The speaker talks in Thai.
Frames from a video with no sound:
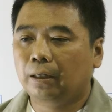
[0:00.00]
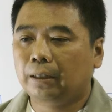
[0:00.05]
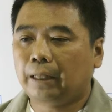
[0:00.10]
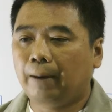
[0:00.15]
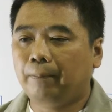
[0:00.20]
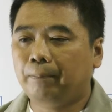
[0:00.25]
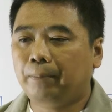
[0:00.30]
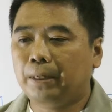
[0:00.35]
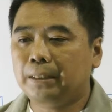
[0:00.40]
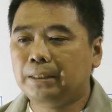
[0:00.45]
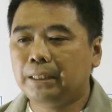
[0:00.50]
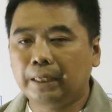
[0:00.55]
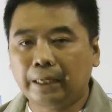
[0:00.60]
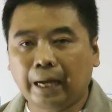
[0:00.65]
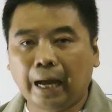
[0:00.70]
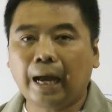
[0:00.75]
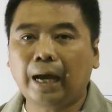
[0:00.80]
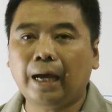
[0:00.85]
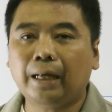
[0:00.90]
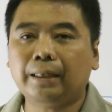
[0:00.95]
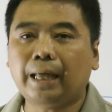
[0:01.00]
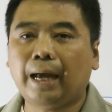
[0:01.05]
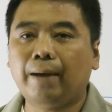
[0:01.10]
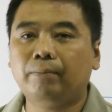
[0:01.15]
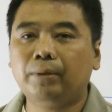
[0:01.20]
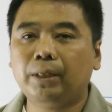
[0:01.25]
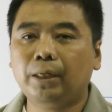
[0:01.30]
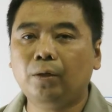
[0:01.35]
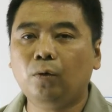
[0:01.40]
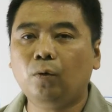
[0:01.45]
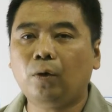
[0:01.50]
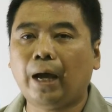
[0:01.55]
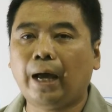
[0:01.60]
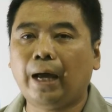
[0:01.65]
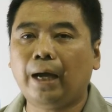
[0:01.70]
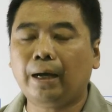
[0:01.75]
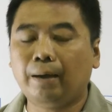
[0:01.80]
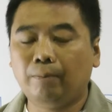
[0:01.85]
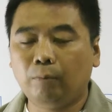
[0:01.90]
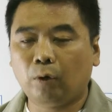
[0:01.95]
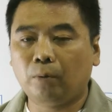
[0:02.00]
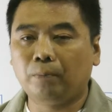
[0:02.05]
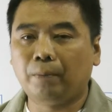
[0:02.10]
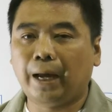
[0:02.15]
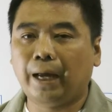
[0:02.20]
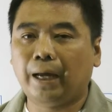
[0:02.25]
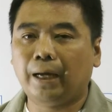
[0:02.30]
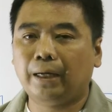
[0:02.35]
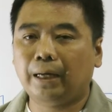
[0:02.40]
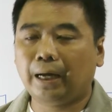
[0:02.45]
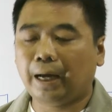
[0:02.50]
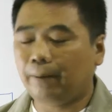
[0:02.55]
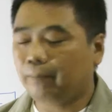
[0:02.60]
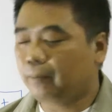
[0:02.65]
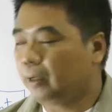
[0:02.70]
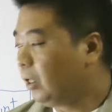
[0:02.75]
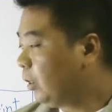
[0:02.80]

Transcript: ทำเป็นสินค้าตามที่ลูกค้ากำหนดมา นะครับ